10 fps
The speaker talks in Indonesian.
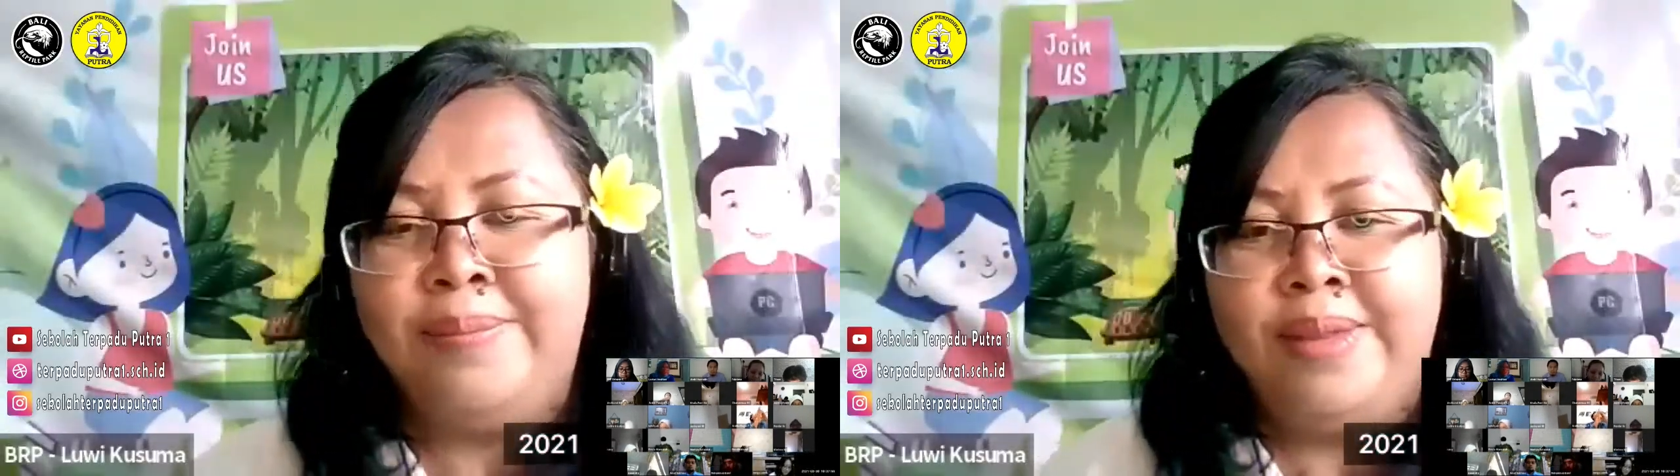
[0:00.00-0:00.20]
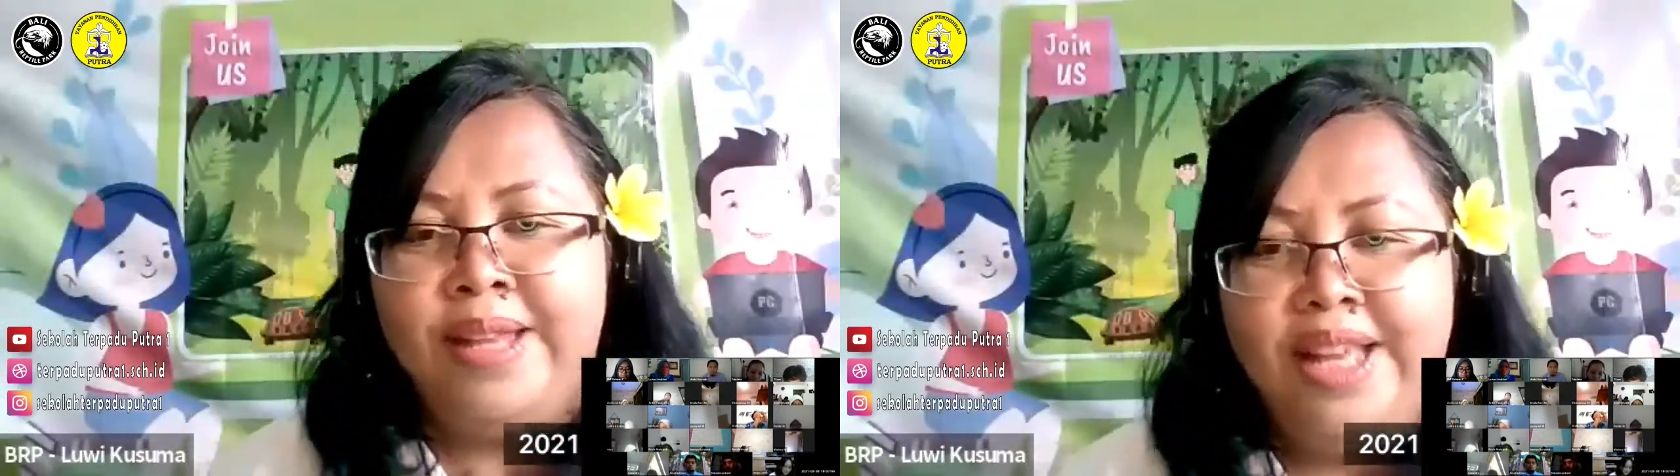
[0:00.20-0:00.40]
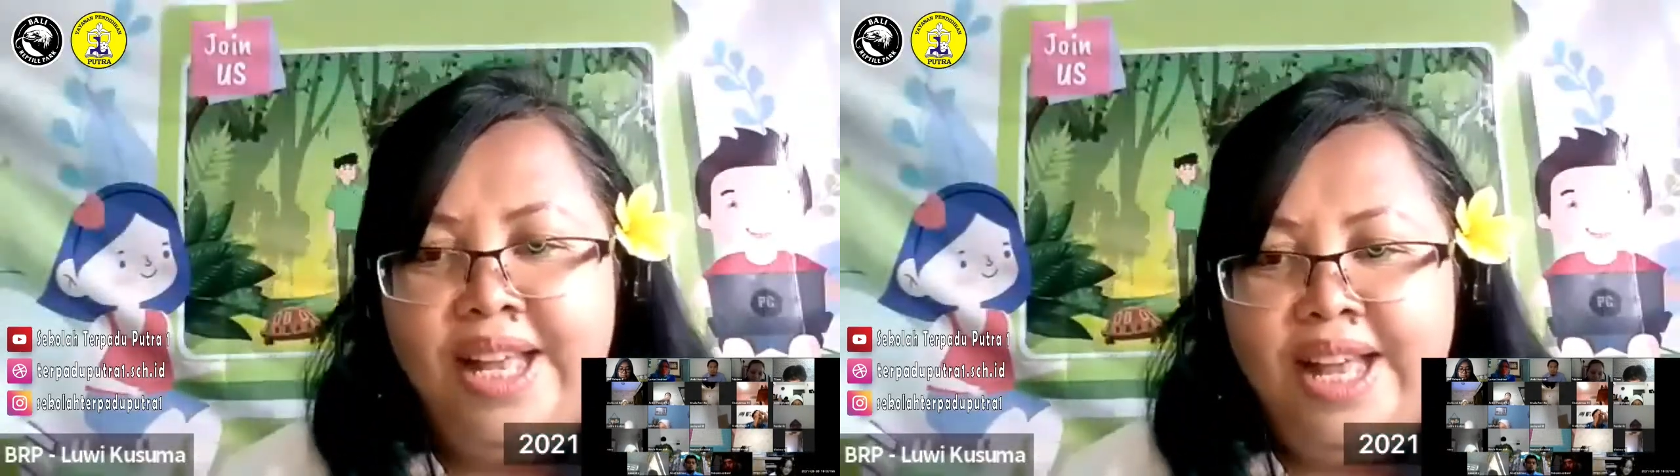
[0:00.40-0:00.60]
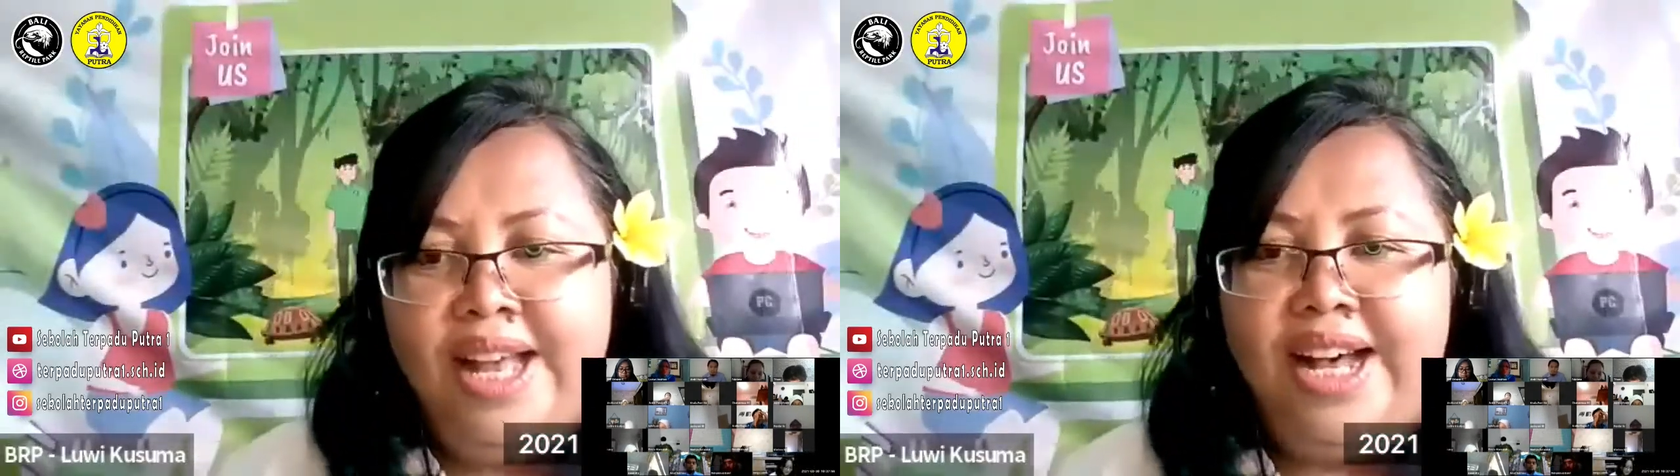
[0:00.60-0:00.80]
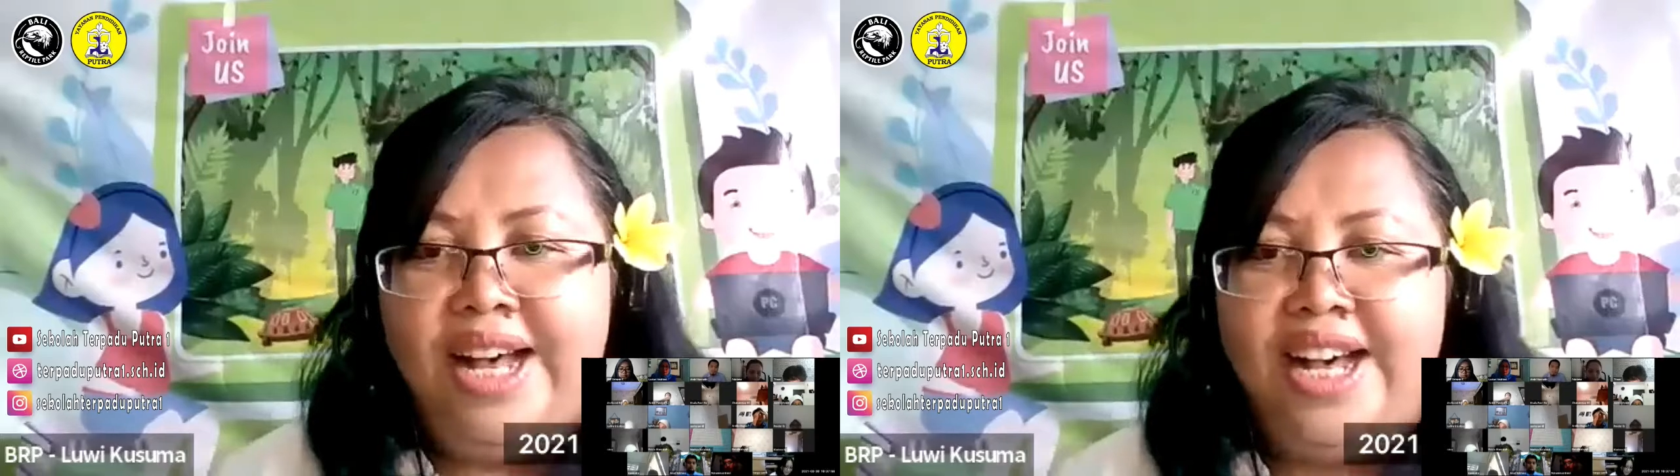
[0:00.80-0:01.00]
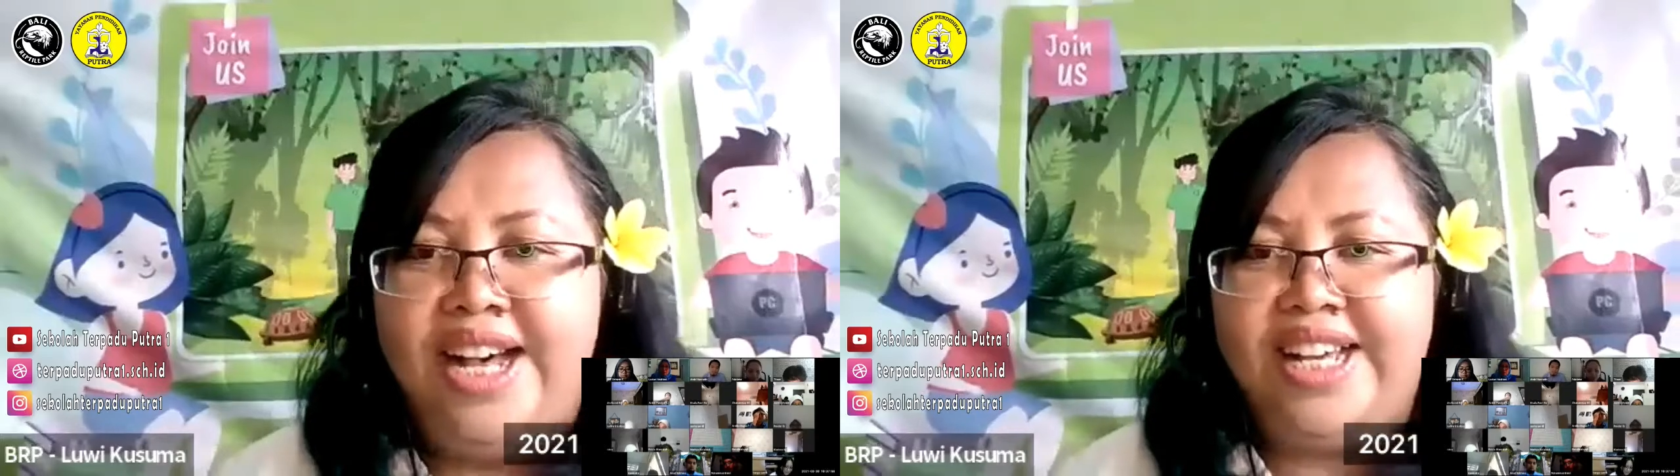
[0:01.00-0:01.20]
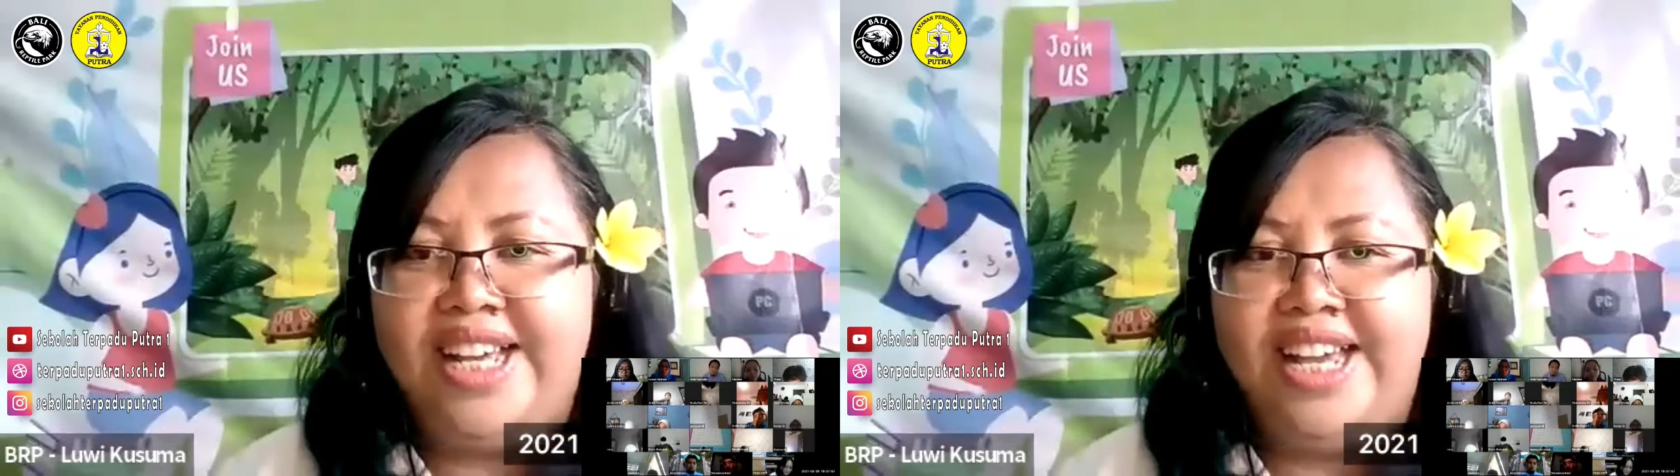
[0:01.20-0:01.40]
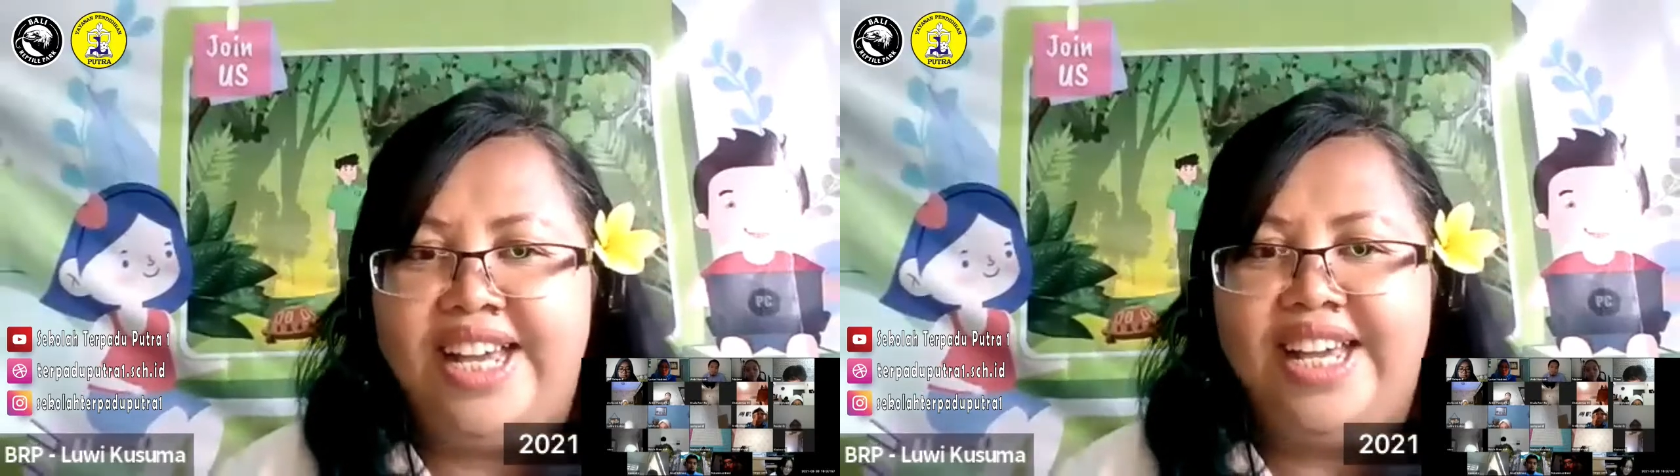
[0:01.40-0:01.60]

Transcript: Waalaikumsalam warahmatullahi wabarakatuh.